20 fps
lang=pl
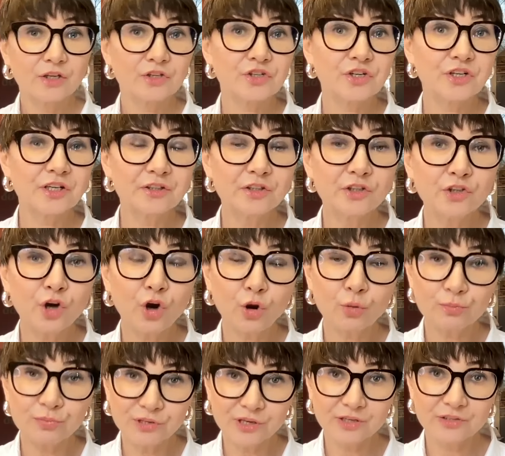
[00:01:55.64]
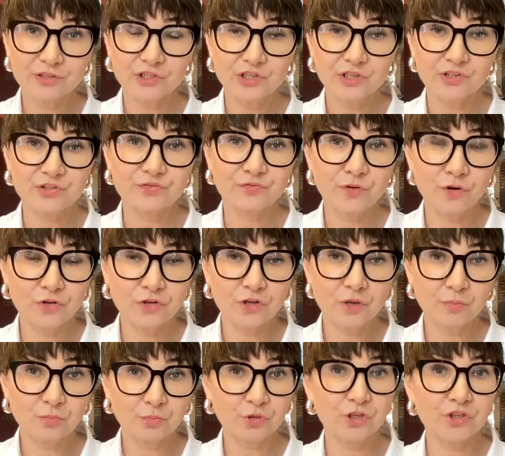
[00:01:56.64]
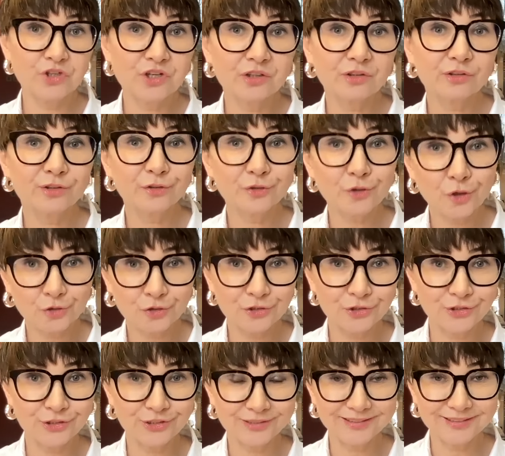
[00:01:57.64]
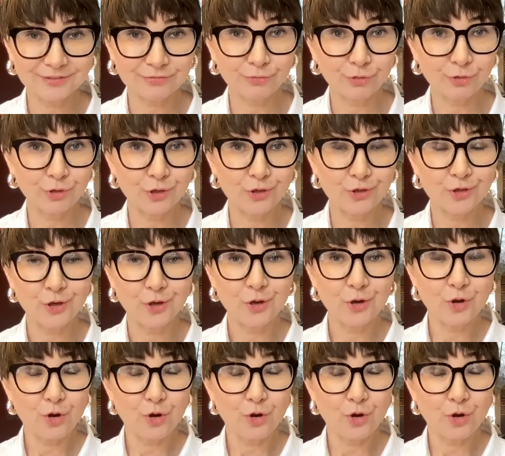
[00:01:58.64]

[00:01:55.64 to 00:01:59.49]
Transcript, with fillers: Że jedynie objęcie swojej przeciętności, swojej